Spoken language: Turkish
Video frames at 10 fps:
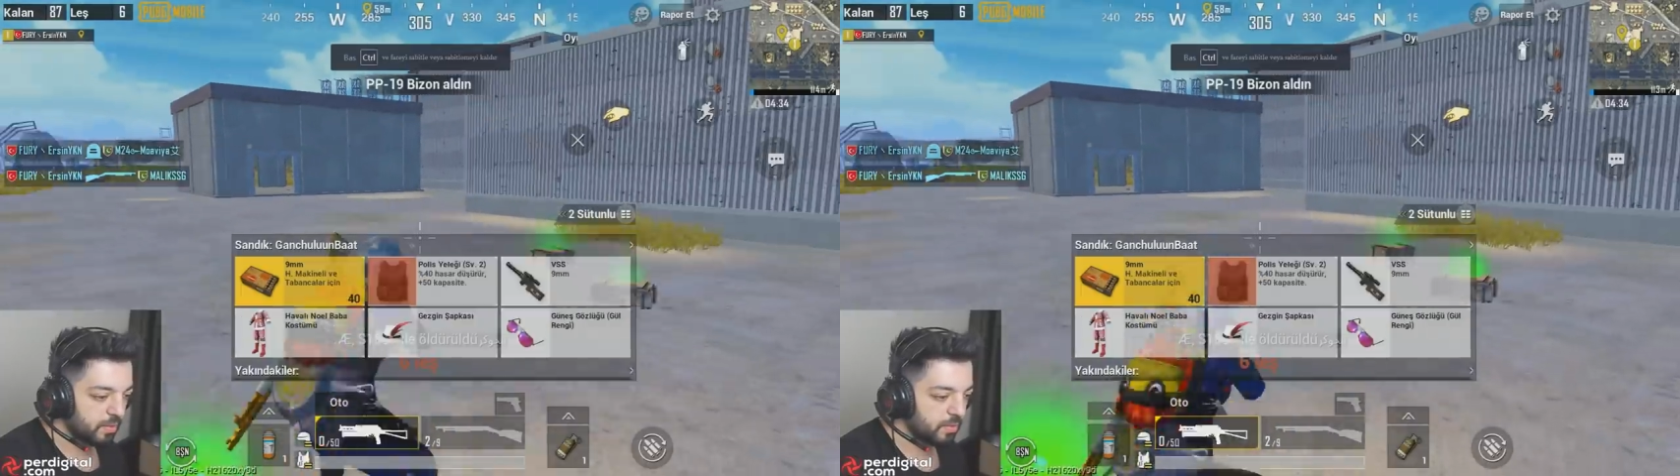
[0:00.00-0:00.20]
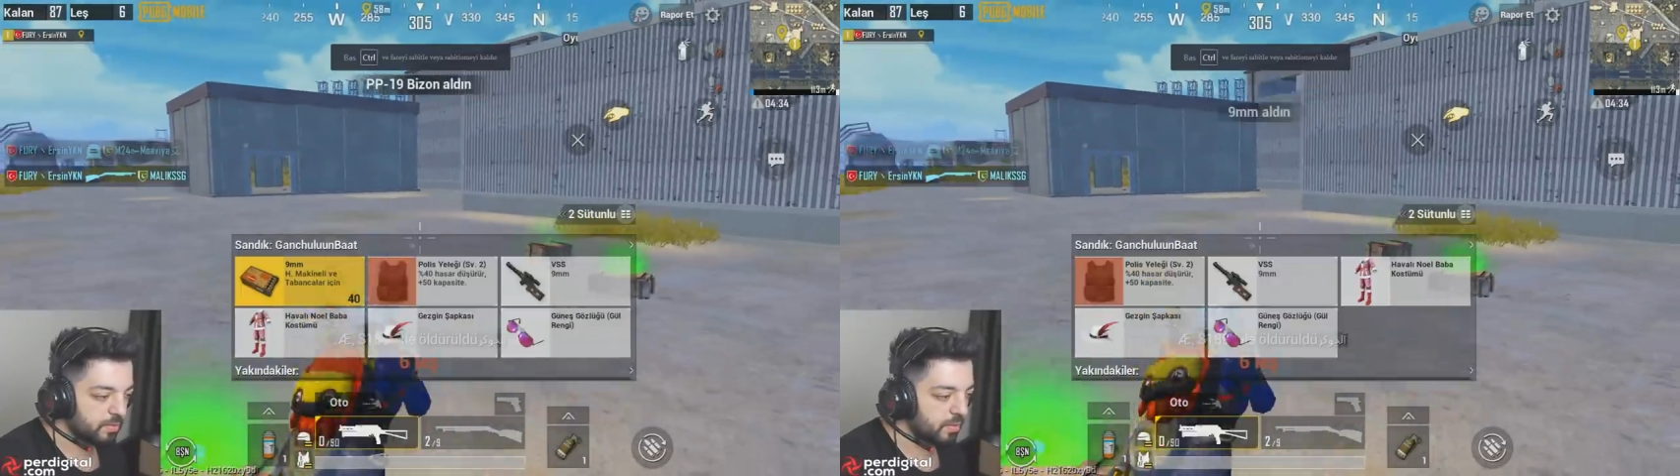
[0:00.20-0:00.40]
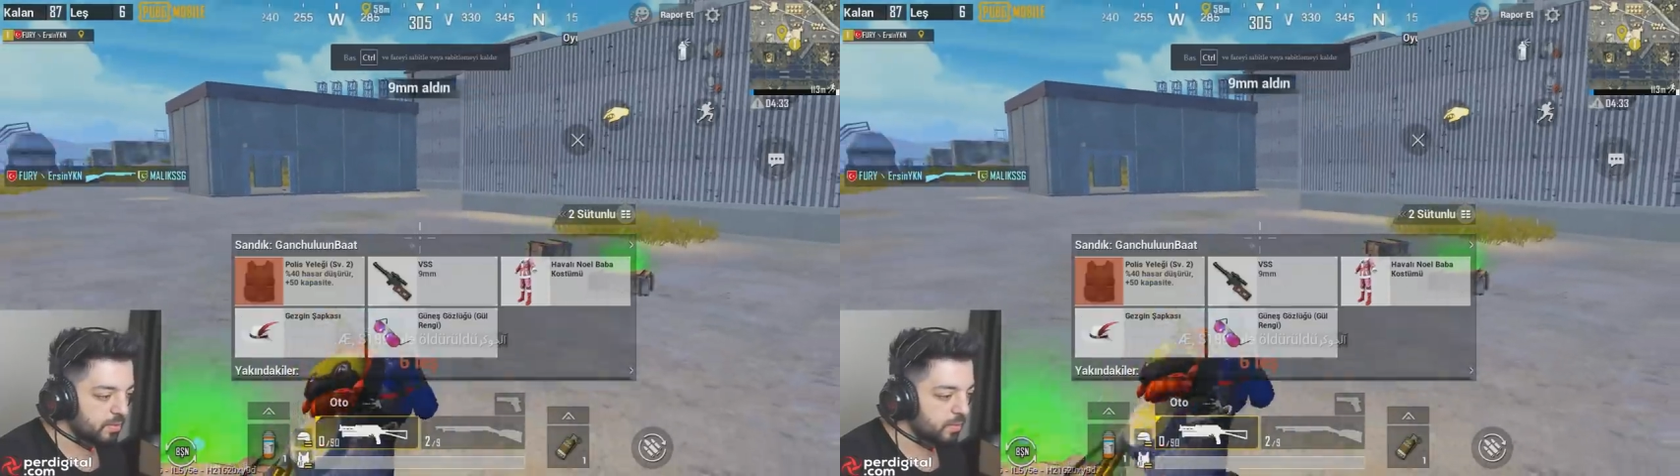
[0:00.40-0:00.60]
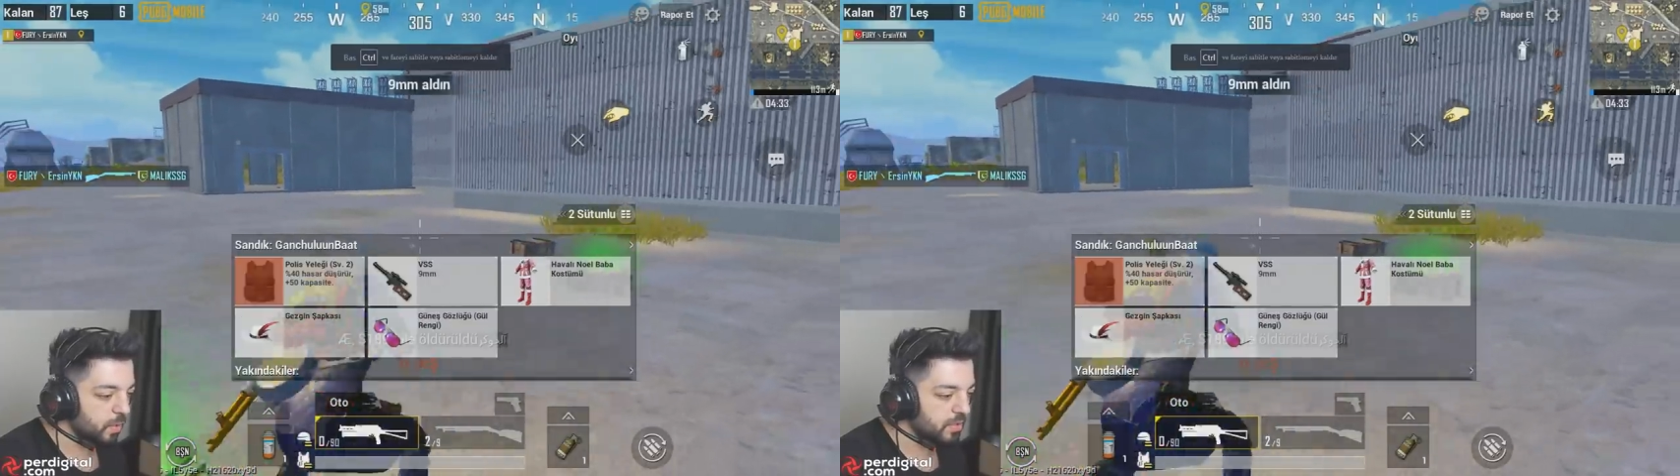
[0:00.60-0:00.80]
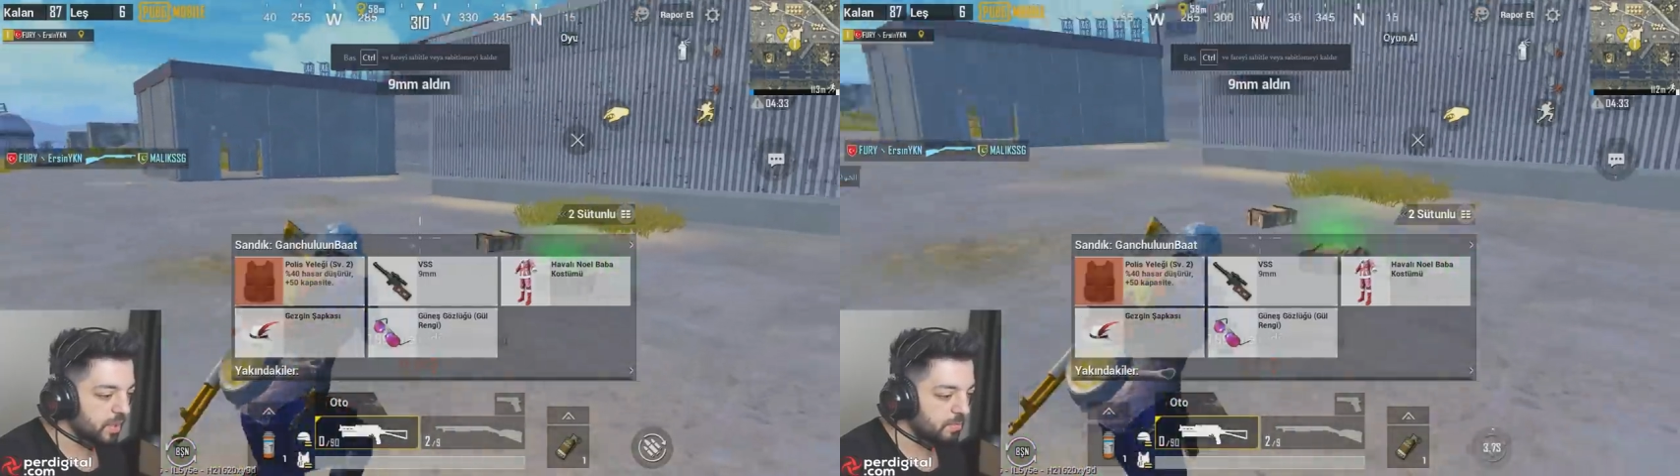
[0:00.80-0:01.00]
Allah Allah
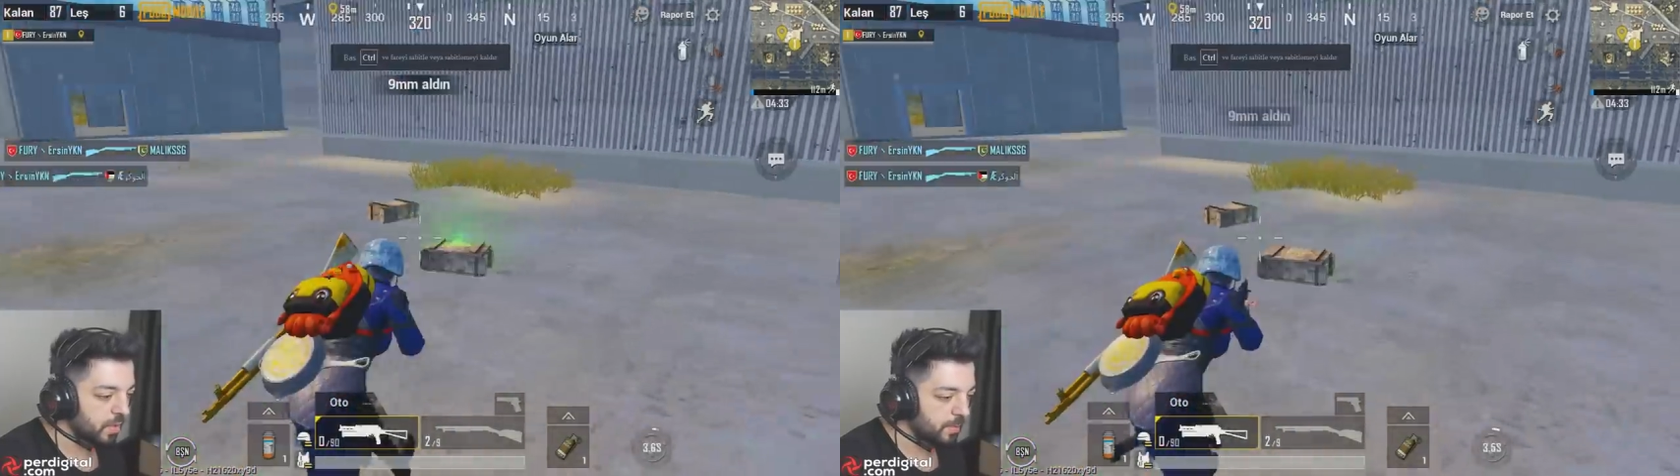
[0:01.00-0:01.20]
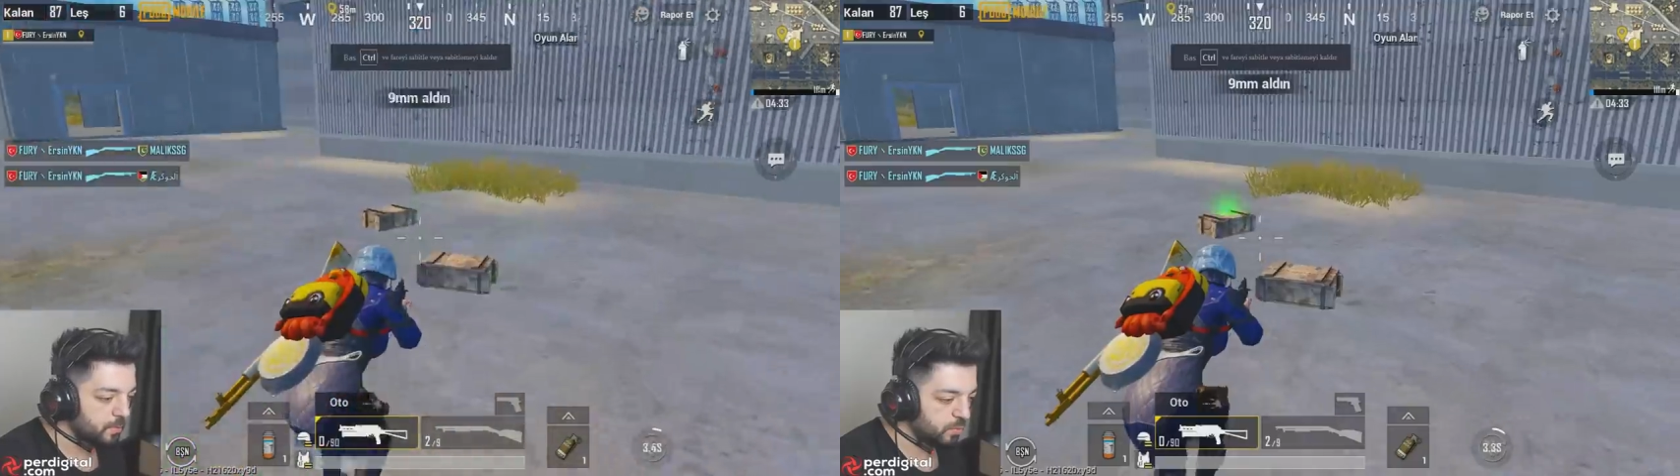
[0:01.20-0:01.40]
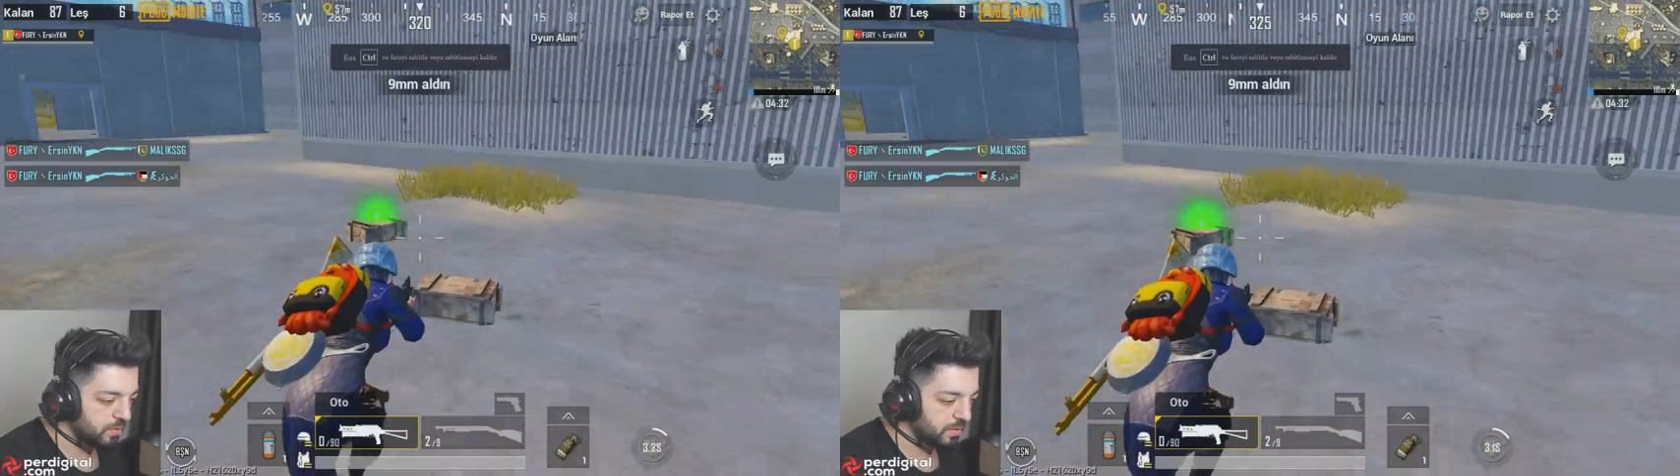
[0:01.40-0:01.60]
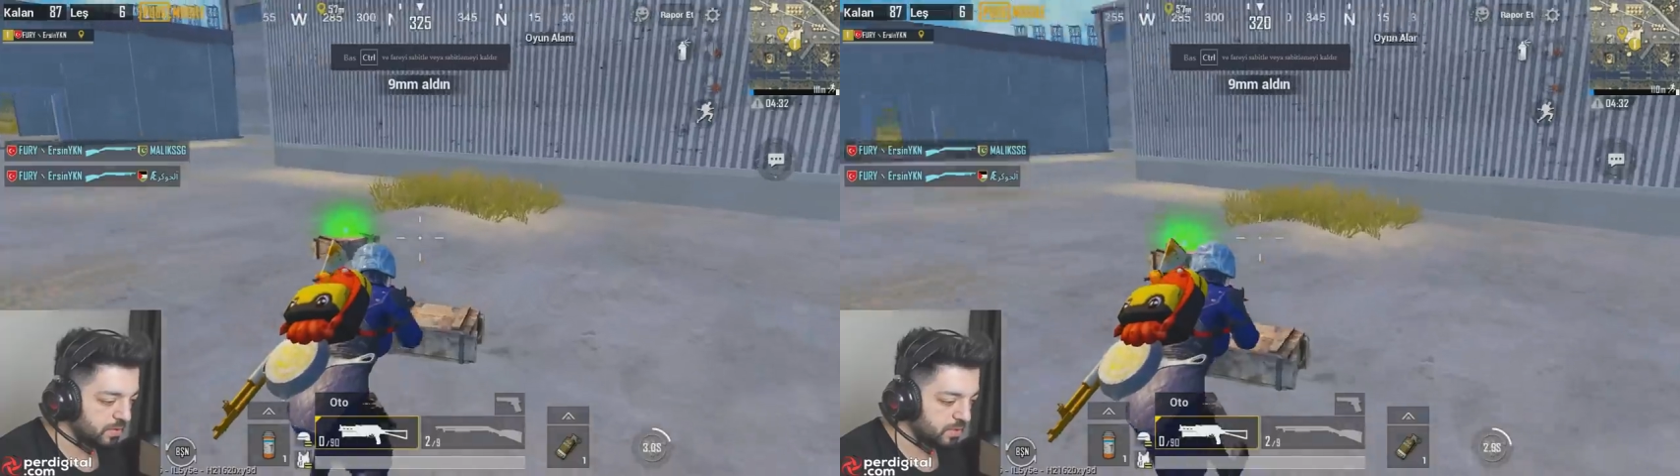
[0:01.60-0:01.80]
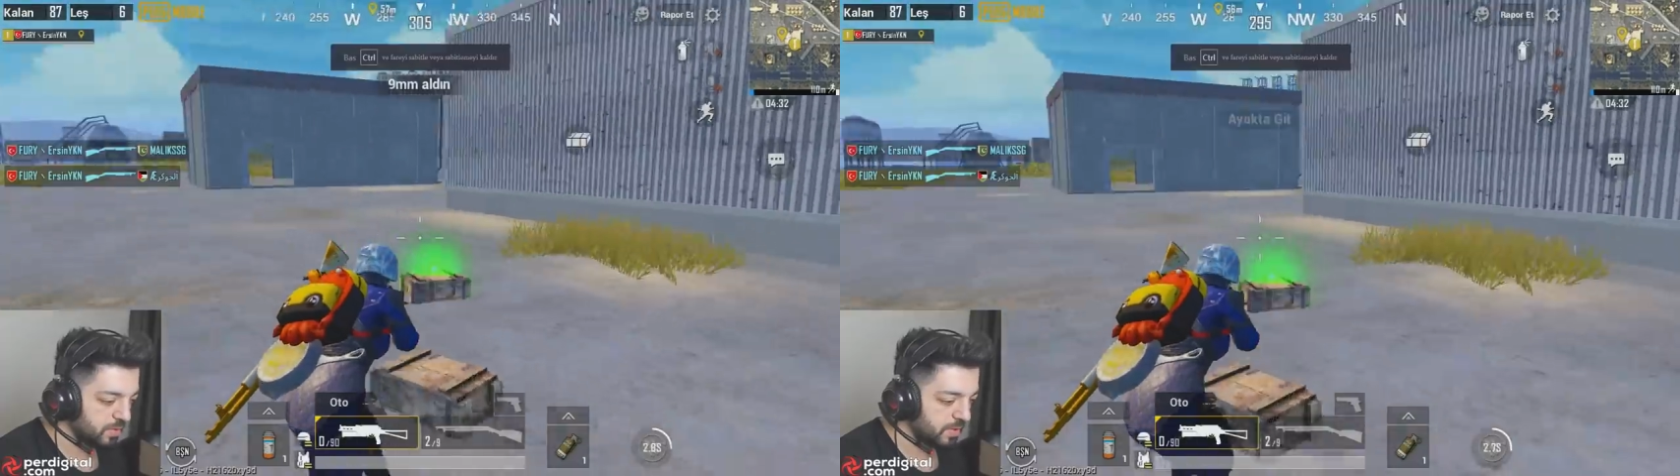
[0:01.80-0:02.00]
bu adam ne yaptı onlar
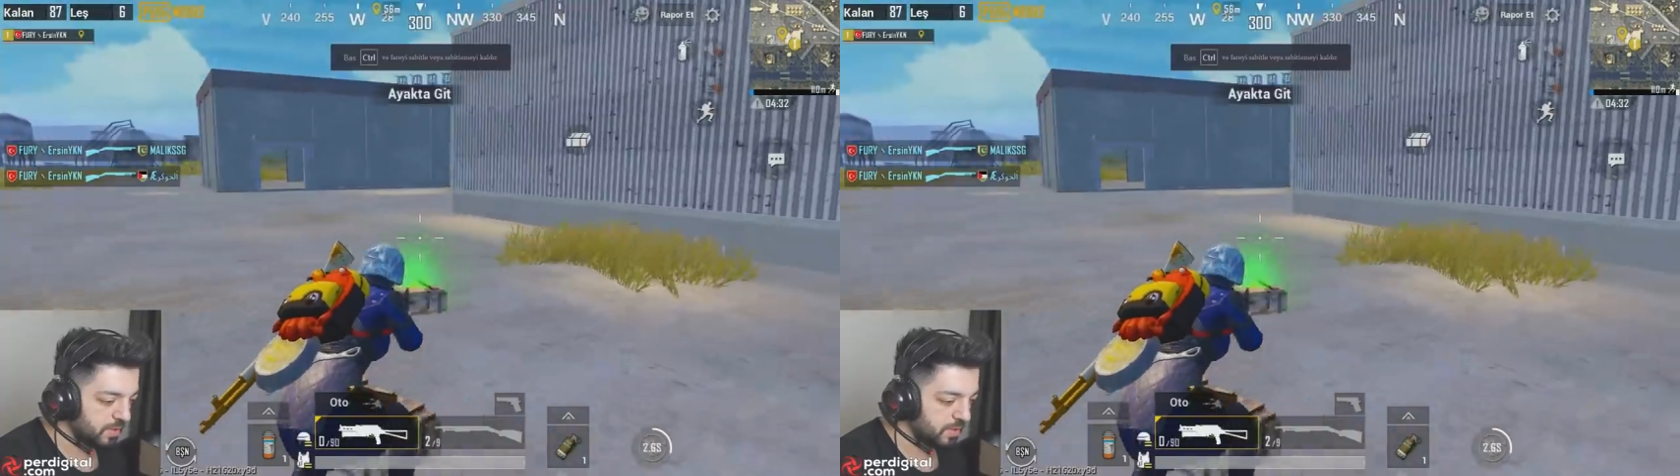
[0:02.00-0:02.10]
acaba?